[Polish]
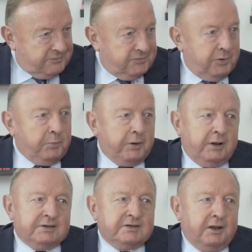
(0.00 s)

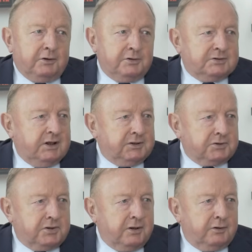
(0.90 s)
operacja
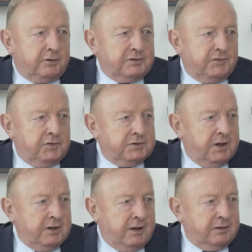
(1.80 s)
ostatecznego
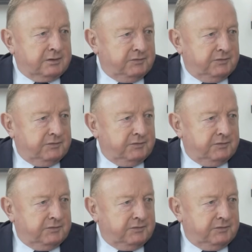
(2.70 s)
rozwiązania